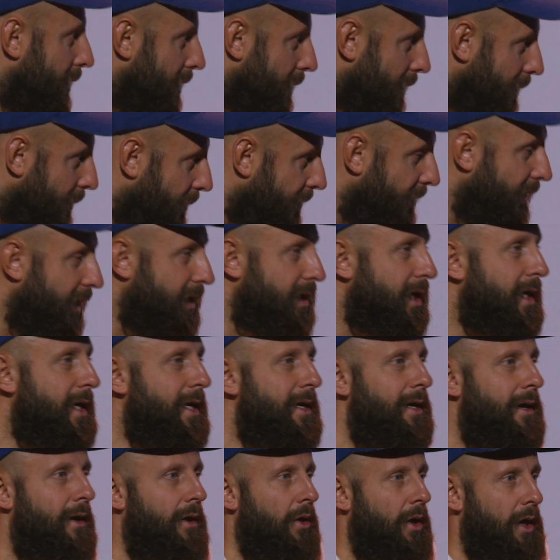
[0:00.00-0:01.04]
добавлять,
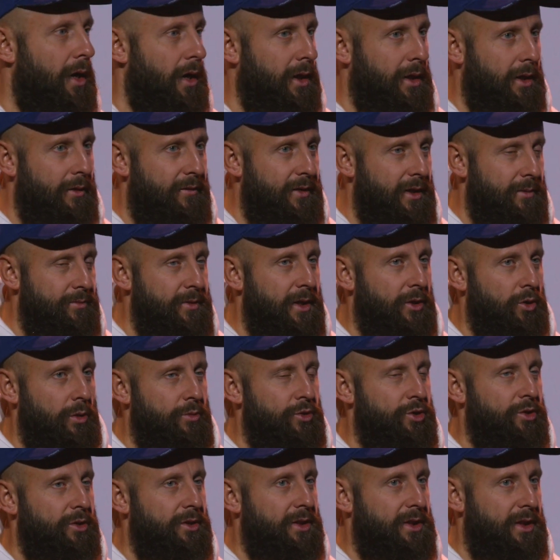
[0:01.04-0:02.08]
говорит мне о
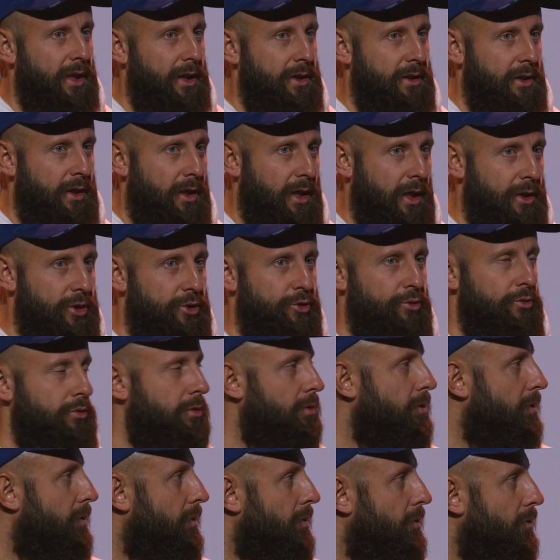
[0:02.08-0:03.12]
том, что я не
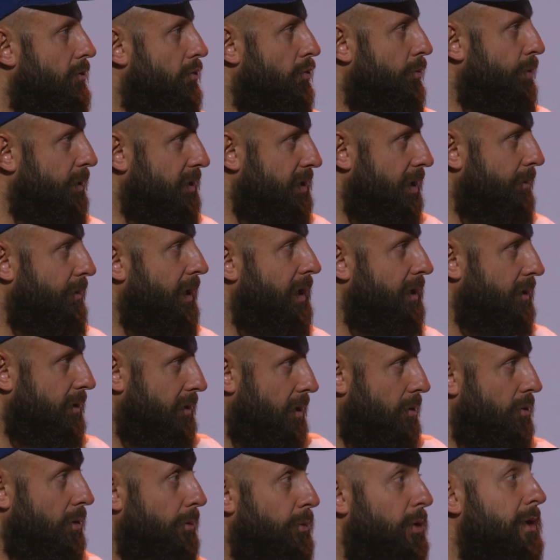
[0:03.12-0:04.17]
хочу употреблять
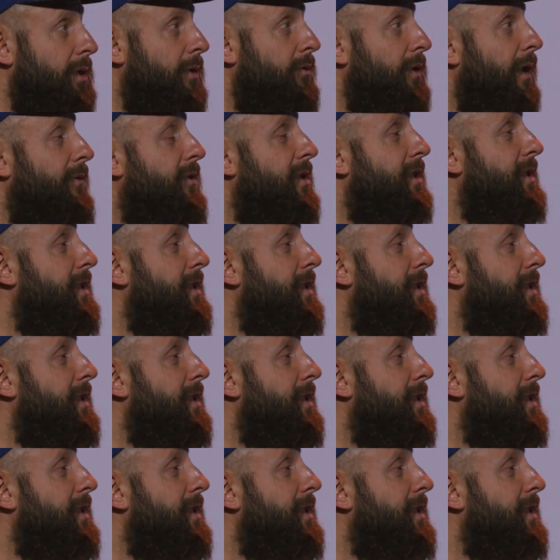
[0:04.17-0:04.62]
алкоголь. Более того, я видел